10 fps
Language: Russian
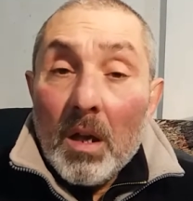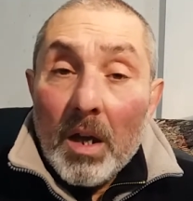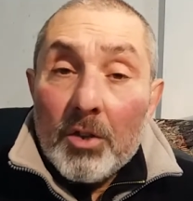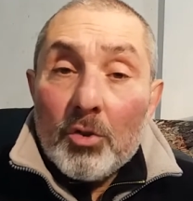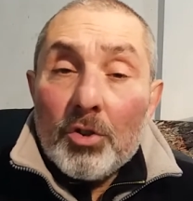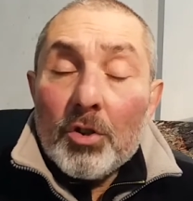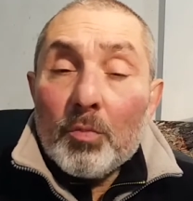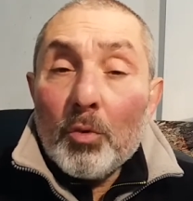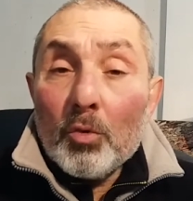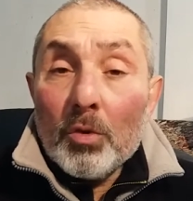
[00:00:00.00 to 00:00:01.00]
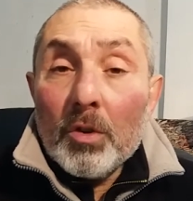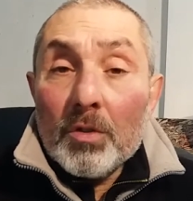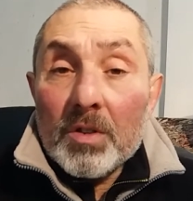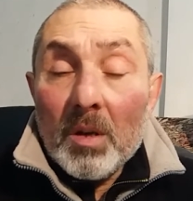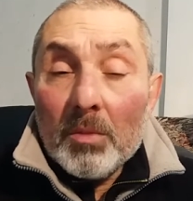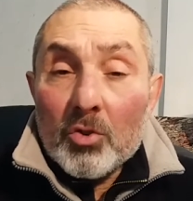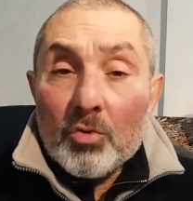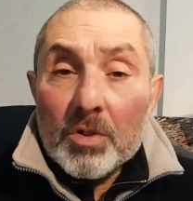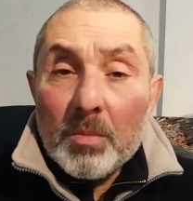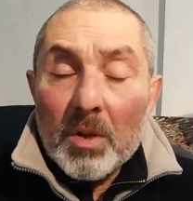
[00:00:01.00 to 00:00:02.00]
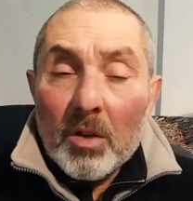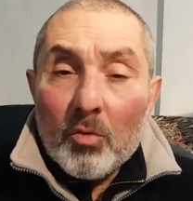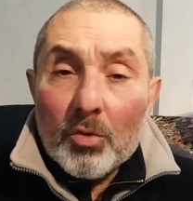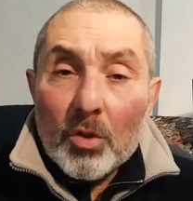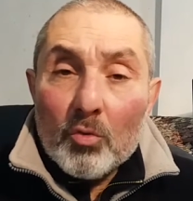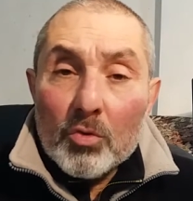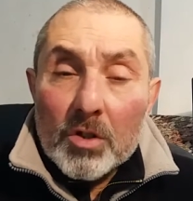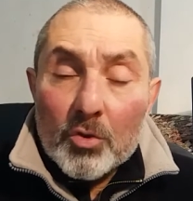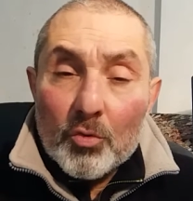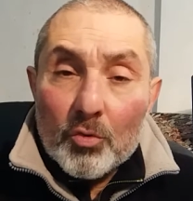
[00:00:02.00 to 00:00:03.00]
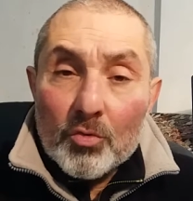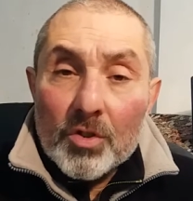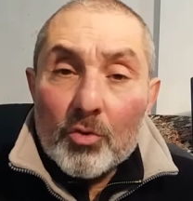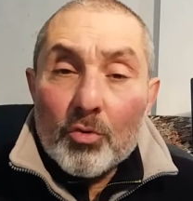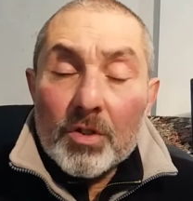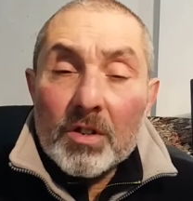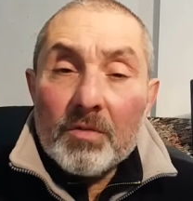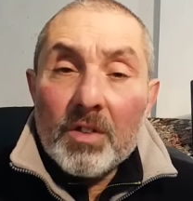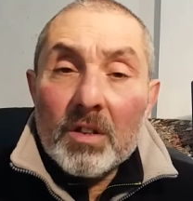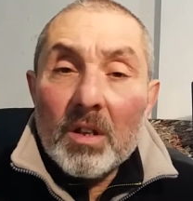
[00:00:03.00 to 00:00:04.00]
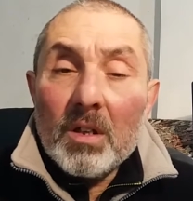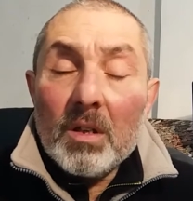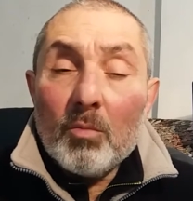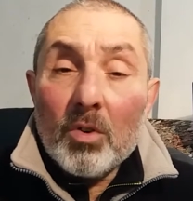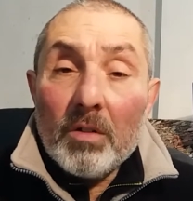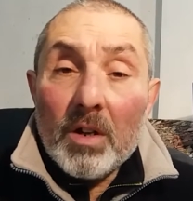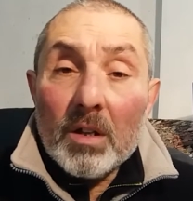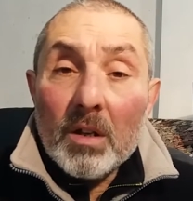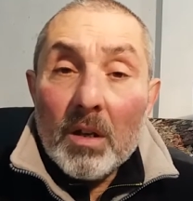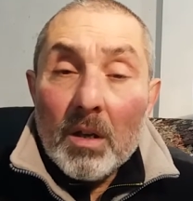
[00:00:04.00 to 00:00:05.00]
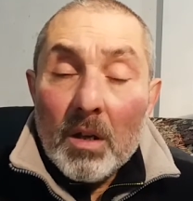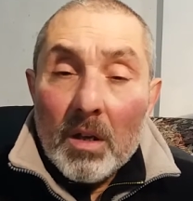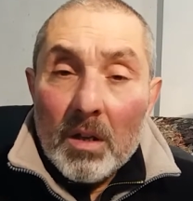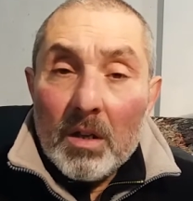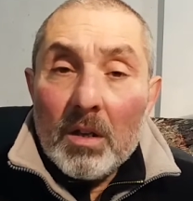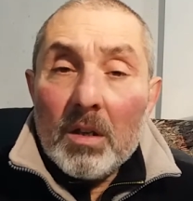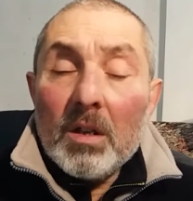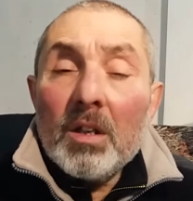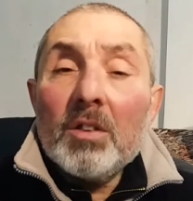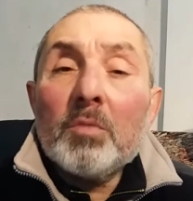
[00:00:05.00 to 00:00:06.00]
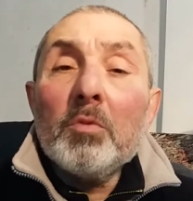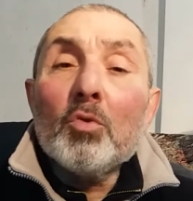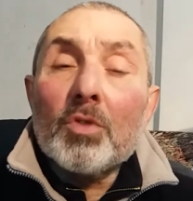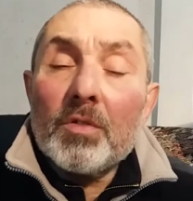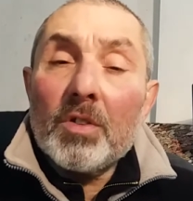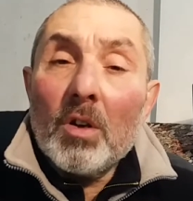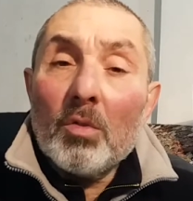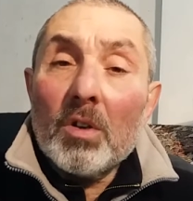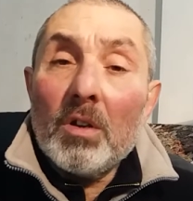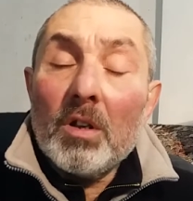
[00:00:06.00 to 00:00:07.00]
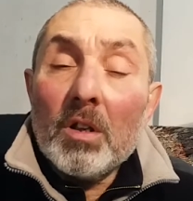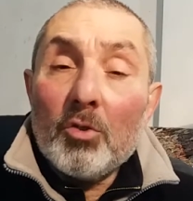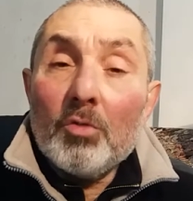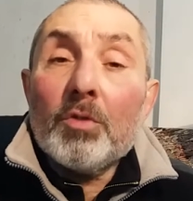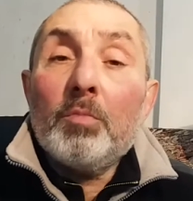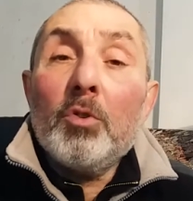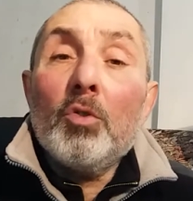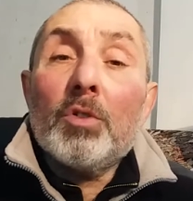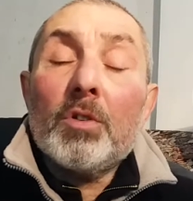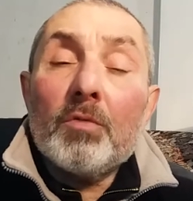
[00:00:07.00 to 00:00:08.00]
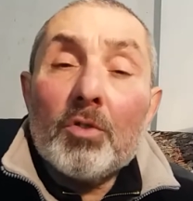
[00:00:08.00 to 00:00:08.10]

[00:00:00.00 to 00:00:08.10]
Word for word: А еще через полгода он сам нашел себе какую-то козочку, и тут зажегся свет, и они ему говорят – и, они смеются все. А он говорит, а чего вы смеетесь?